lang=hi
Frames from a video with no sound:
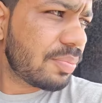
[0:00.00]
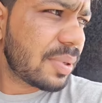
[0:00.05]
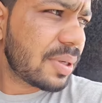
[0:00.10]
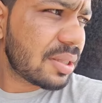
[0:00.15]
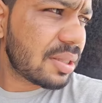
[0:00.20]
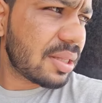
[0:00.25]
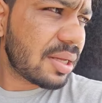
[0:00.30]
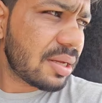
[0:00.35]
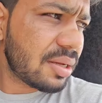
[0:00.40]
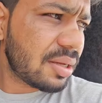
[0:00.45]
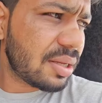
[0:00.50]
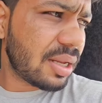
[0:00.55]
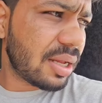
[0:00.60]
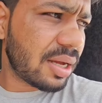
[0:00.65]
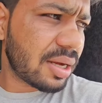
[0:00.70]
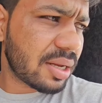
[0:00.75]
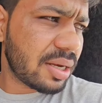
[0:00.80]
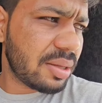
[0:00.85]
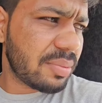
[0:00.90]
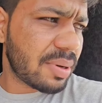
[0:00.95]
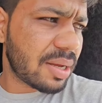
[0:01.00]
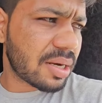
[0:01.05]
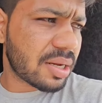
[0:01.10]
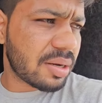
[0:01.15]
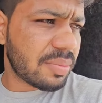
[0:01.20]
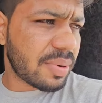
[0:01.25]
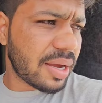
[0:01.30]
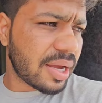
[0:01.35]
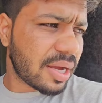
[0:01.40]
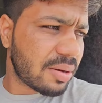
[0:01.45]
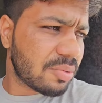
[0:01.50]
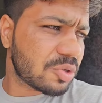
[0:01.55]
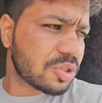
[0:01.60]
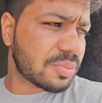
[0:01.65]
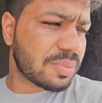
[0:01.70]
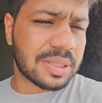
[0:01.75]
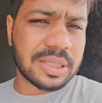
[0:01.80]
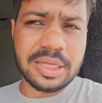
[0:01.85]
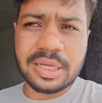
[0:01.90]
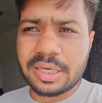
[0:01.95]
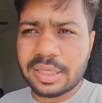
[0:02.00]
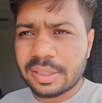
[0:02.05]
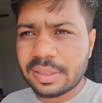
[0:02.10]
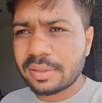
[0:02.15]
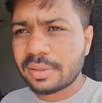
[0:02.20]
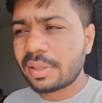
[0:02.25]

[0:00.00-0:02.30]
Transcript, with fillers: पता अगली बार कब आएगा मुझे पता नहीं